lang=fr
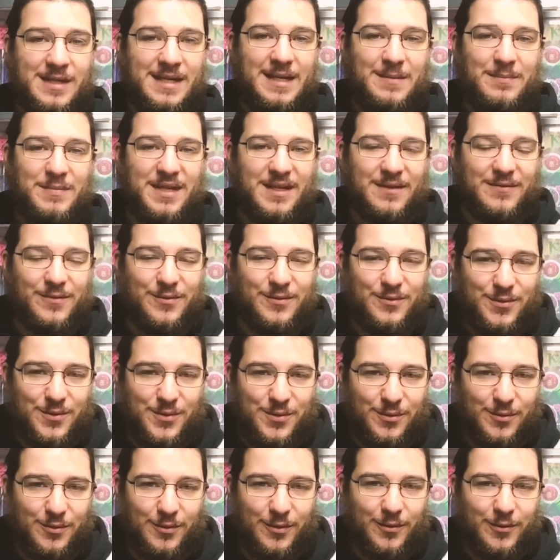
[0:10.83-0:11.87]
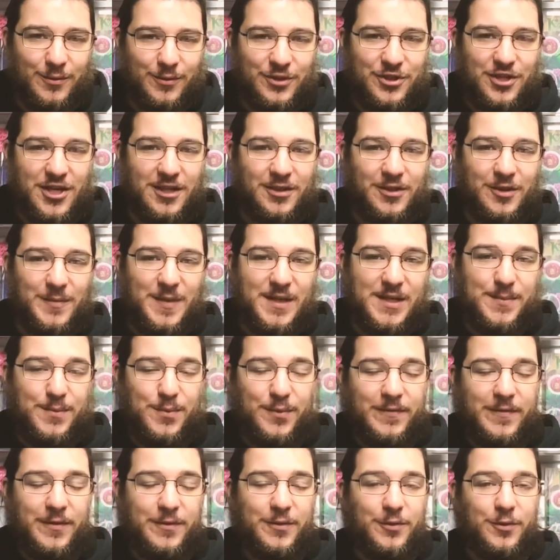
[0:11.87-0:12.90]
et bienvenue sur Original Comics
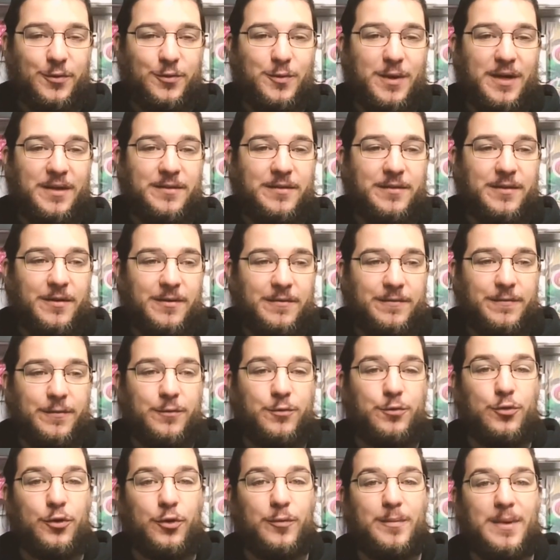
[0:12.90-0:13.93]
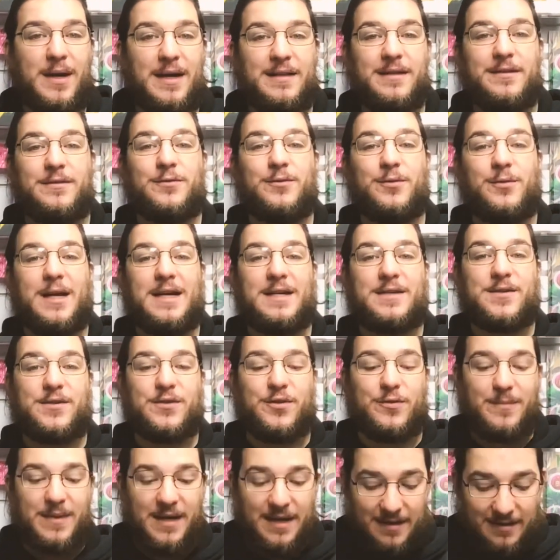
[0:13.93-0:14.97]
pour votre quad neuf urban de la
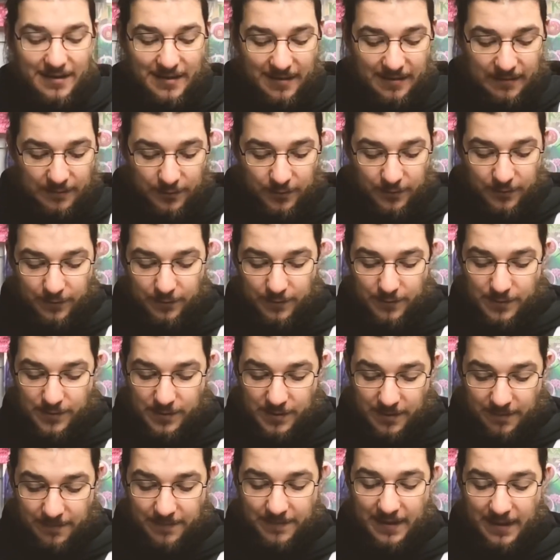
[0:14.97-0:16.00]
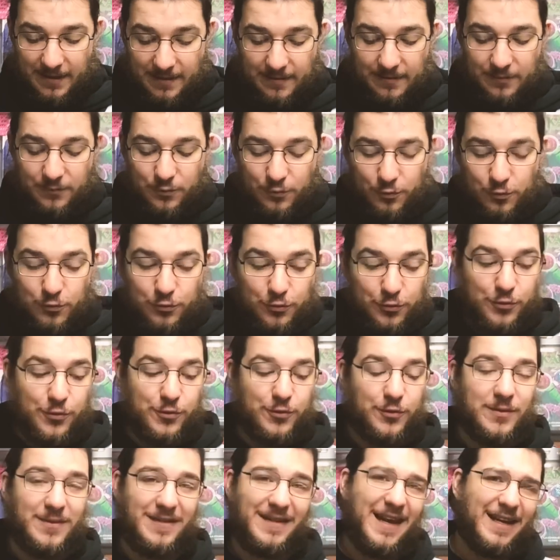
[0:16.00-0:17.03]
semaine. Les news viennent tout
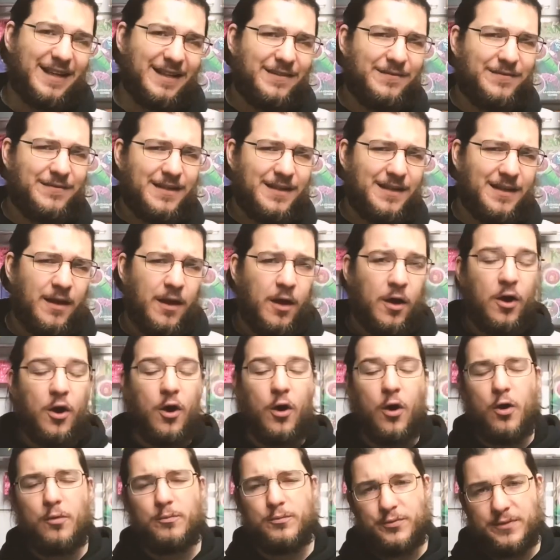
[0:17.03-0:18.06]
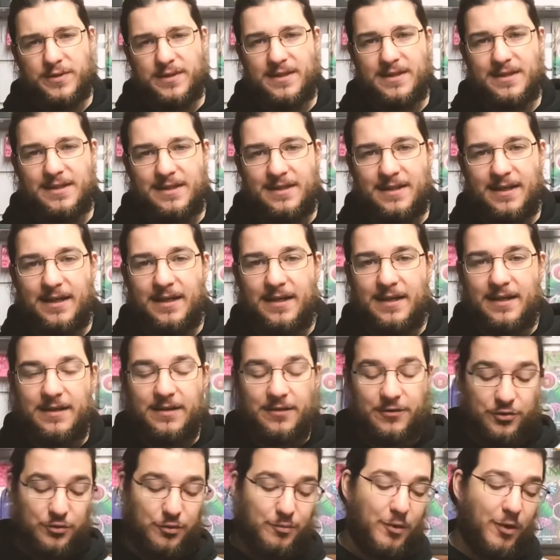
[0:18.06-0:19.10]
juste d'arriver en boutique et
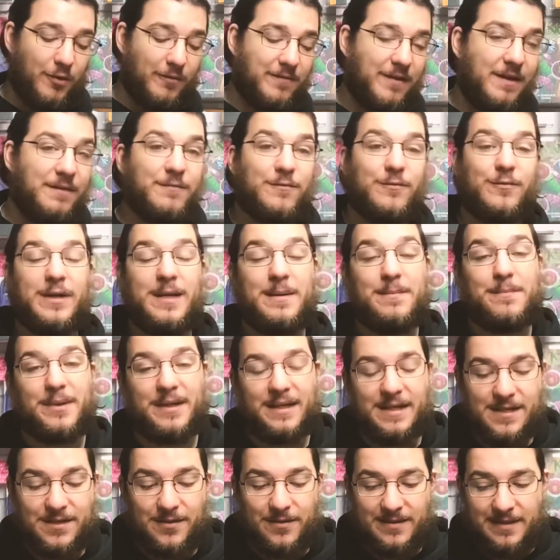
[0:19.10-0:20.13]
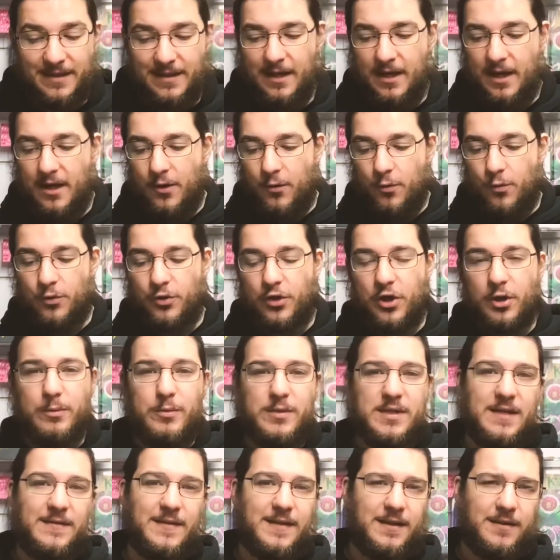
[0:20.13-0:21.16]
je m'en vais vous les présenter. On
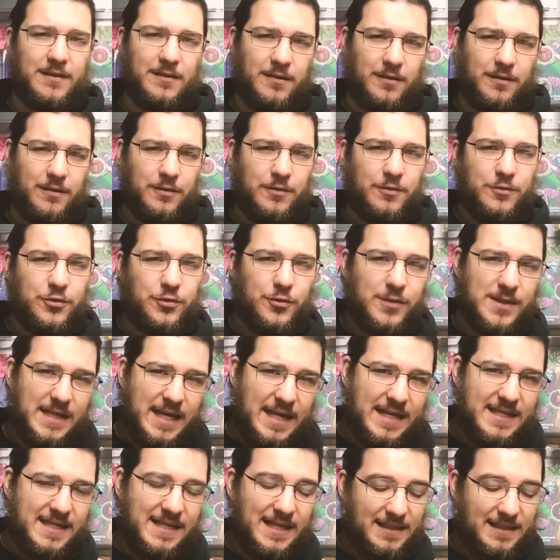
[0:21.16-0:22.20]
commence avec euh, une chose assez